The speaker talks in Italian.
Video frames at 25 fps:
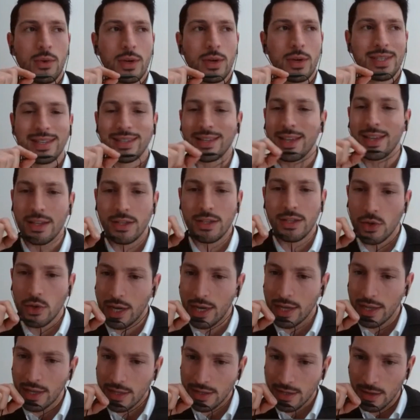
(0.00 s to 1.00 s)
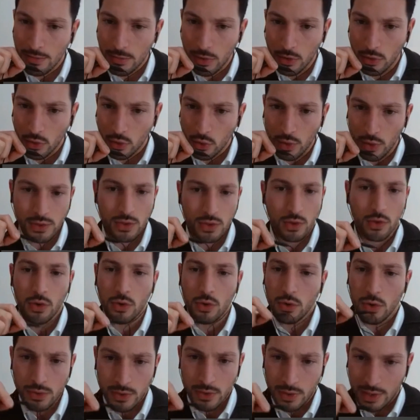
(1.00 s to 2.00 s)
questa selezione che ad esempio tu, questo
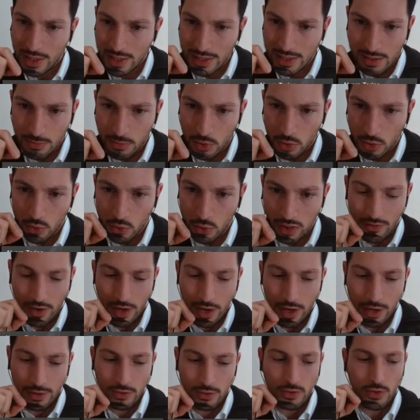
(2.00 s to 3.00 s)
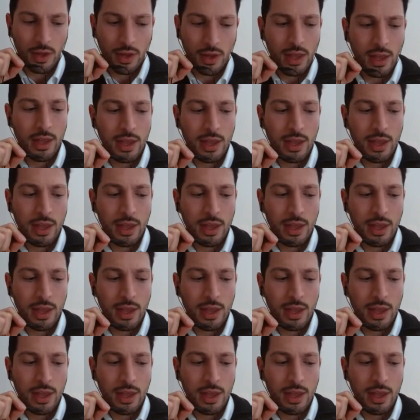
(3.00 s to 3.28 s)
concorso che ad esempio tu hai fatto.